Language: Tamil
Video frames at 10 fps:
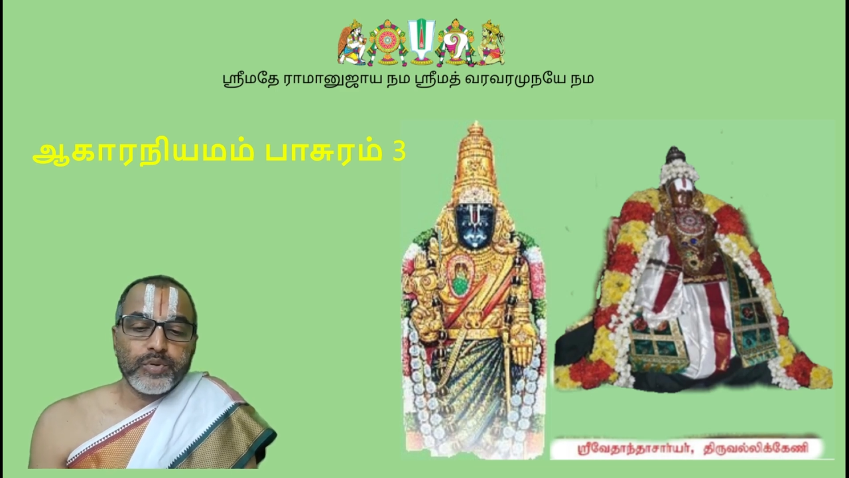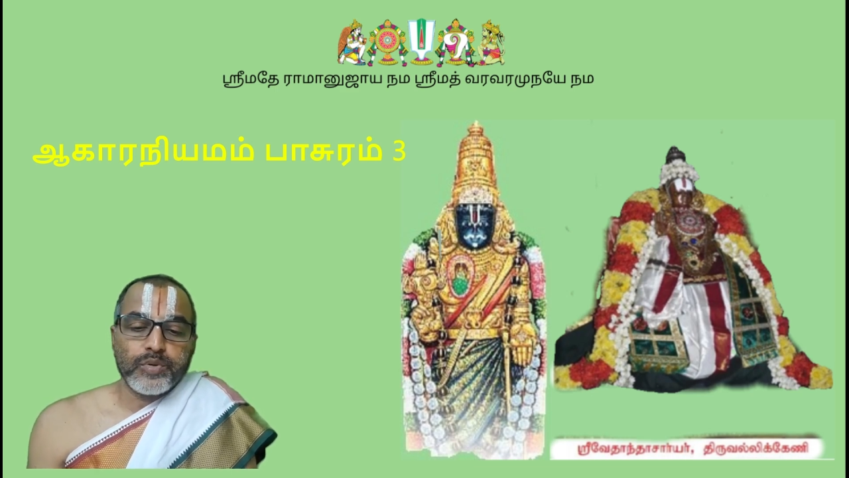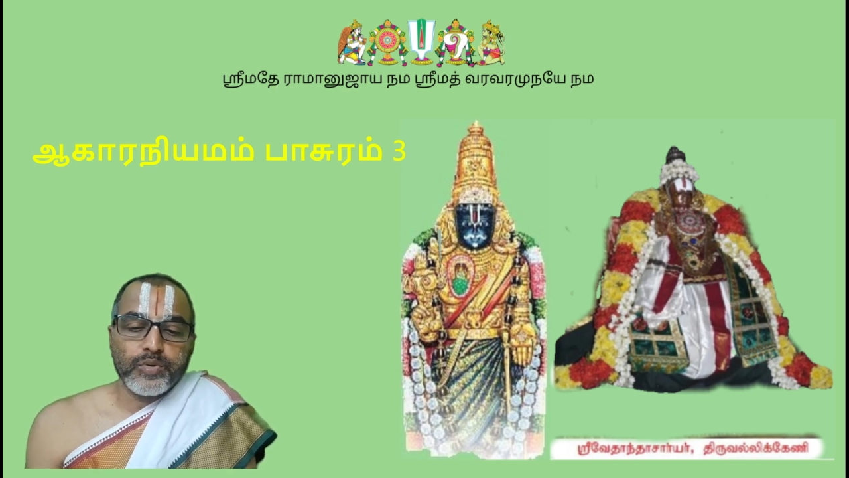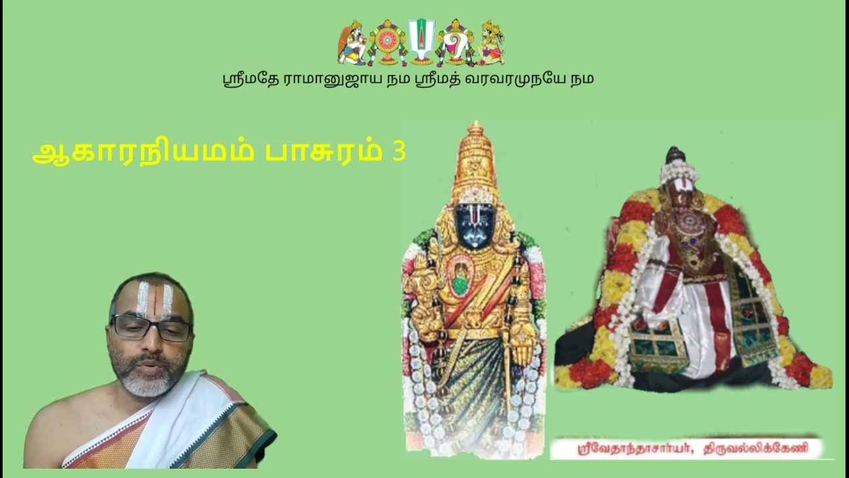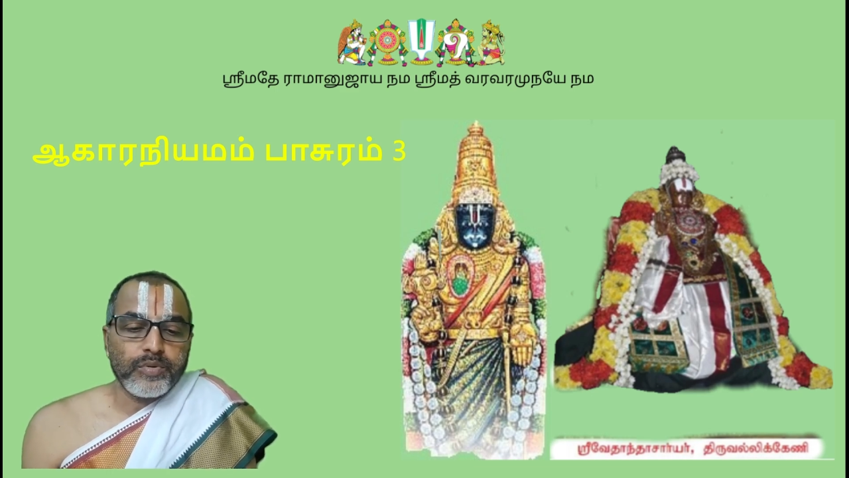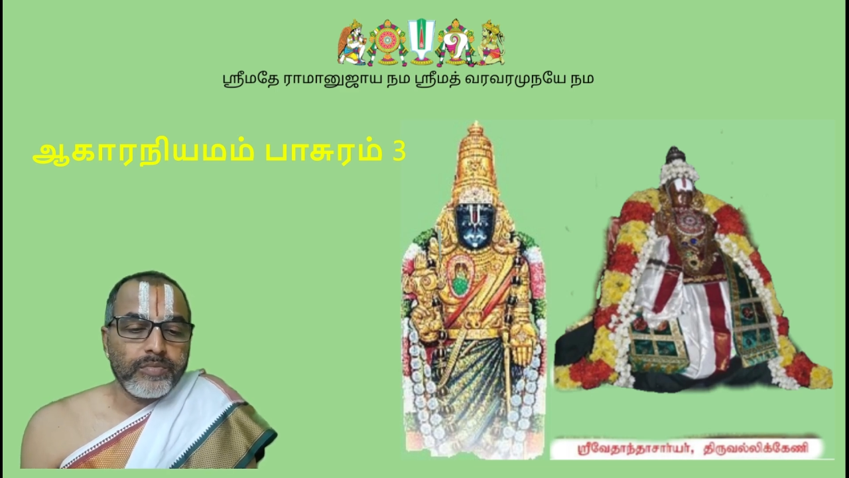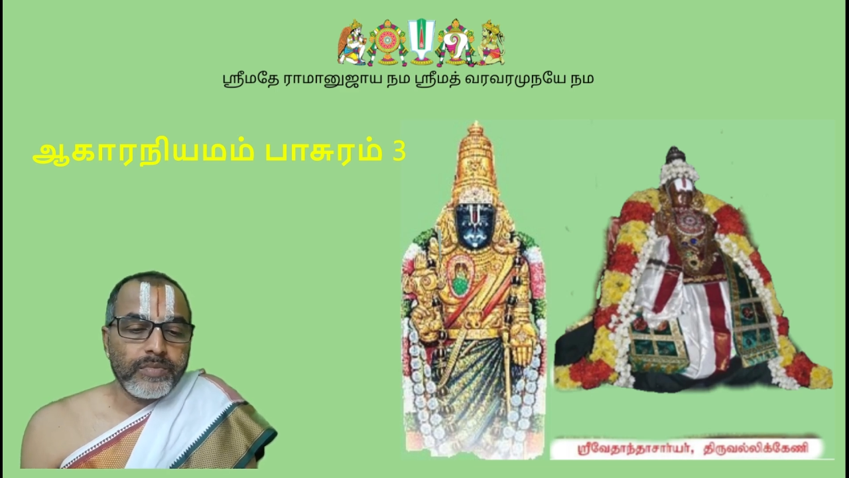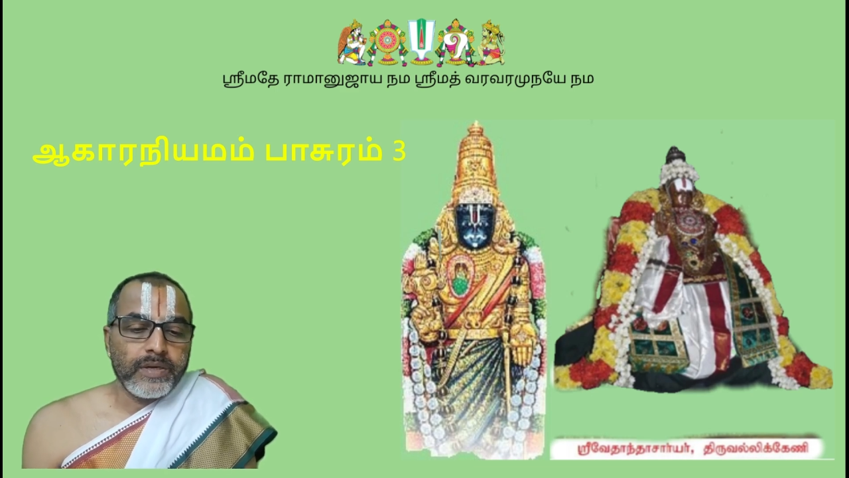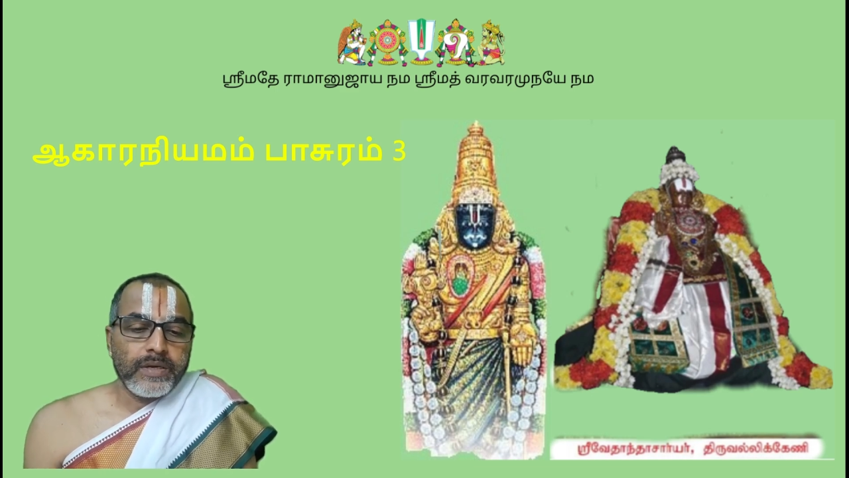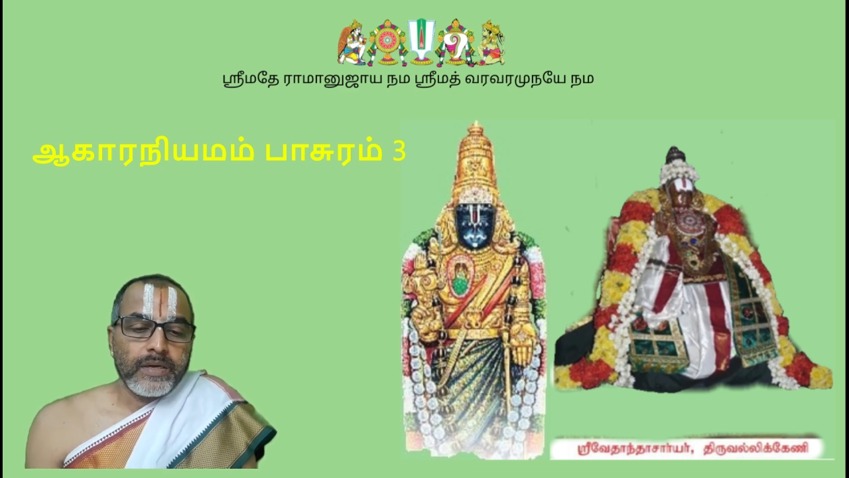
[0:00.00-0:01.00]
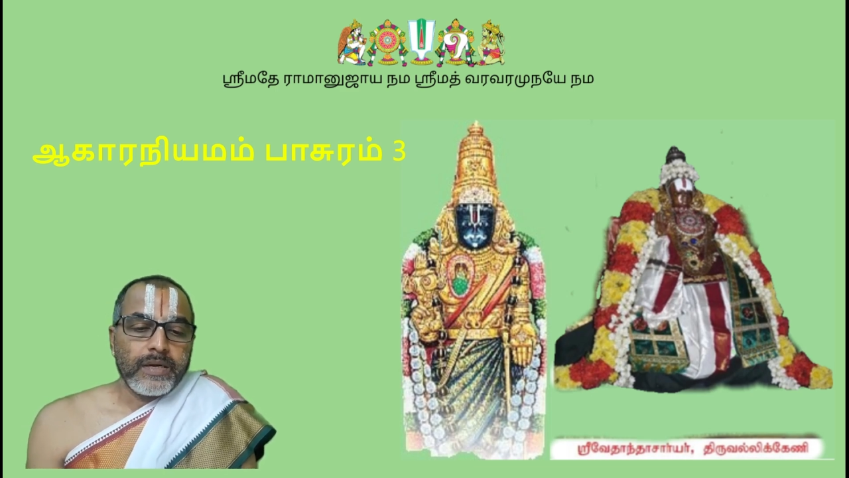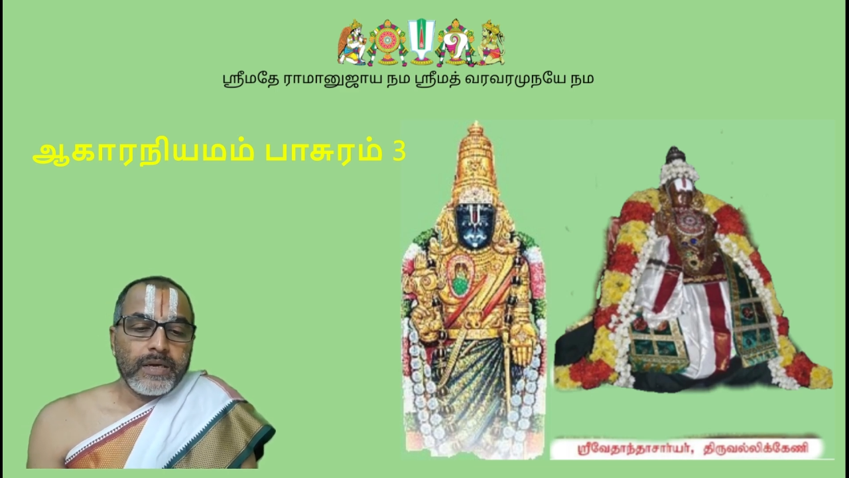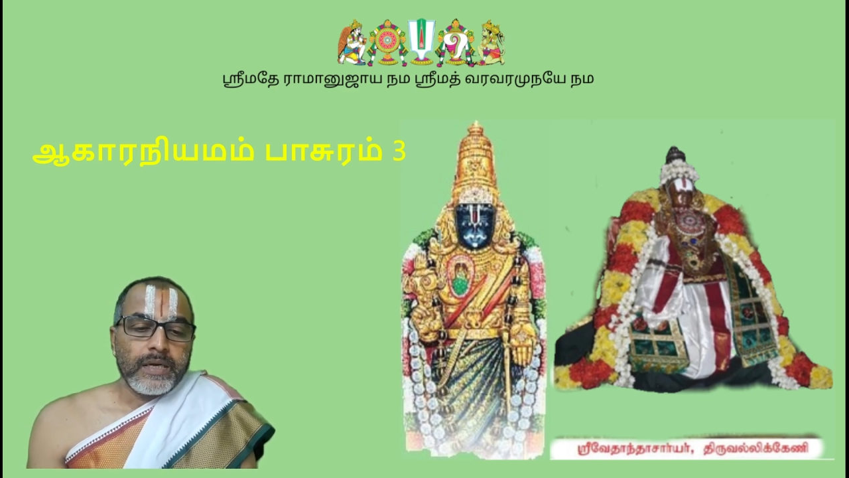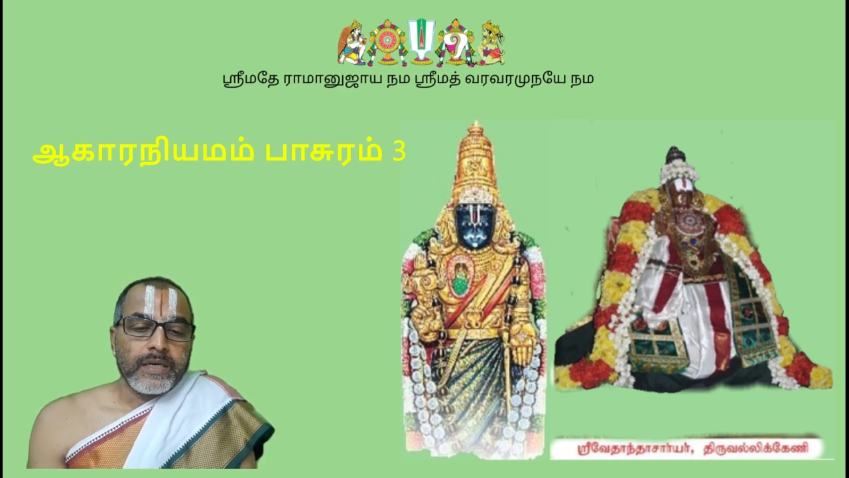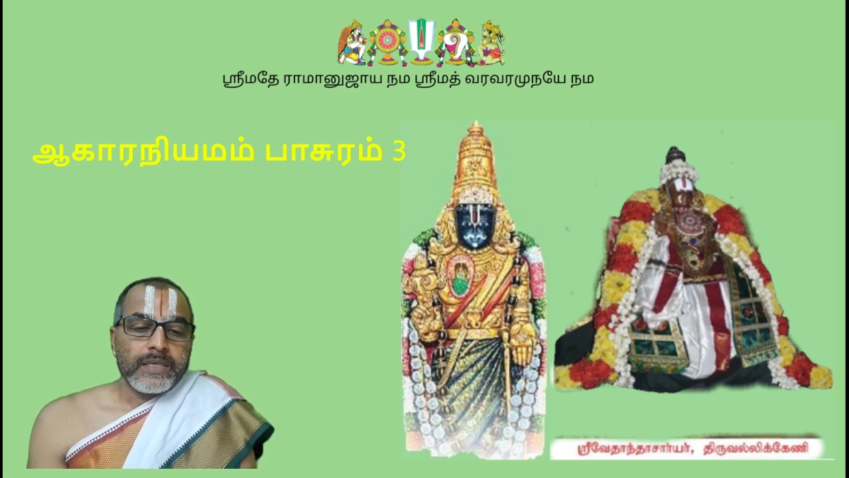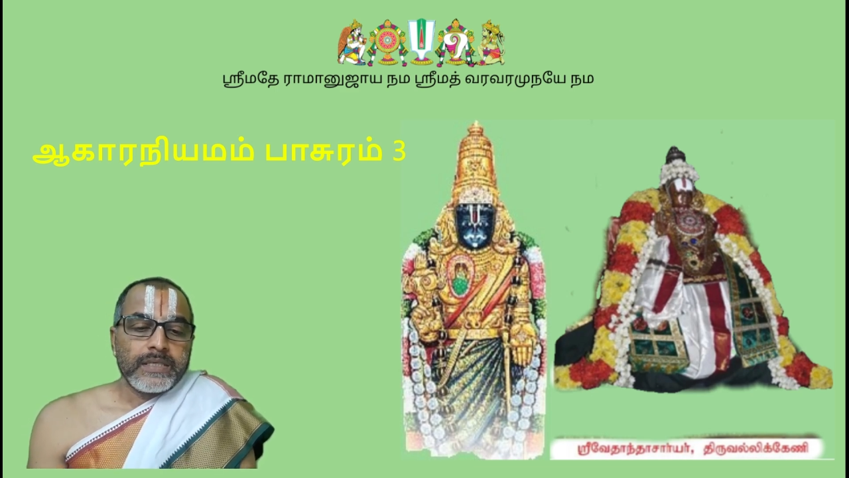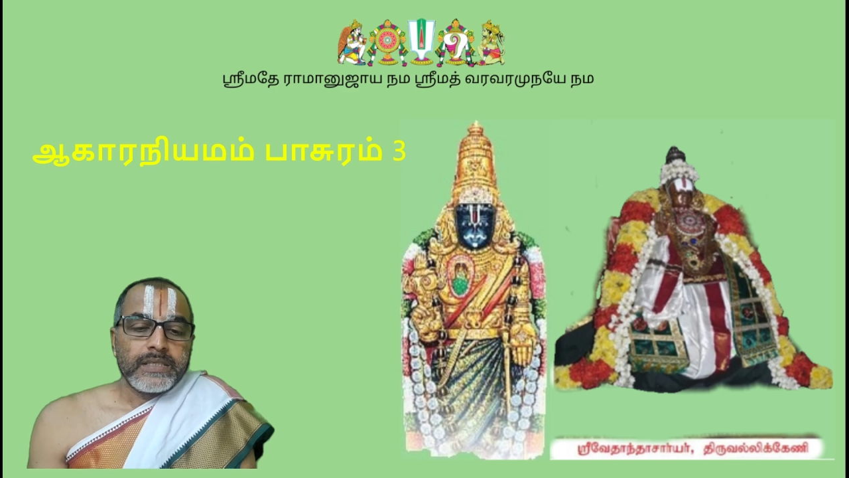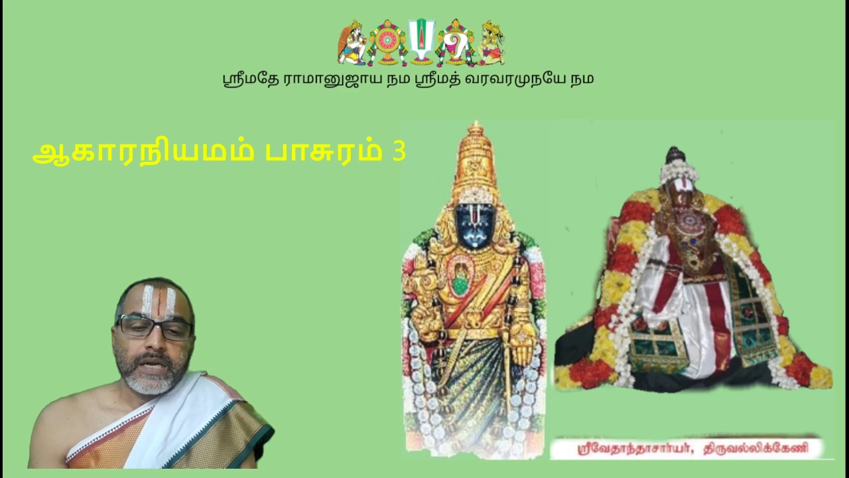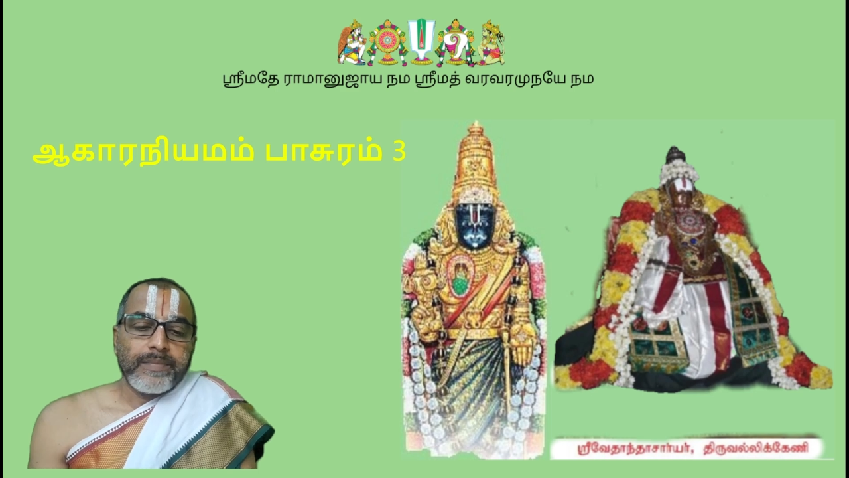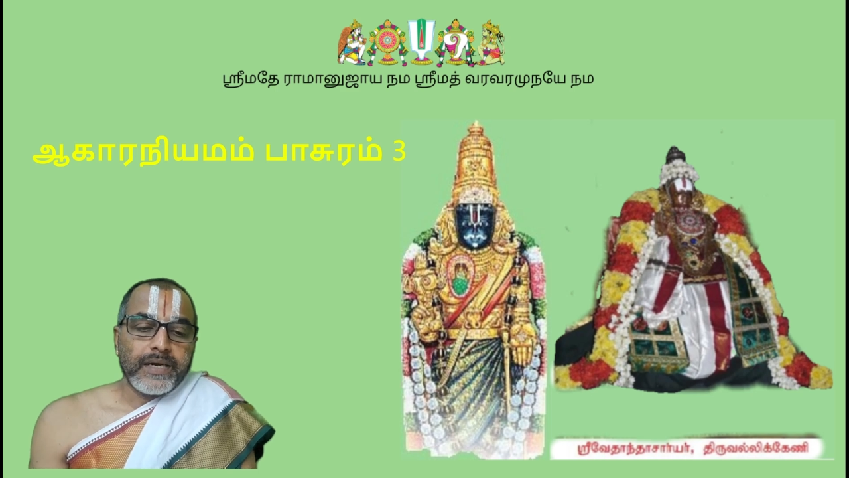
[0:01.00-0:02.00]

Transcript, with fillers: சோறு சில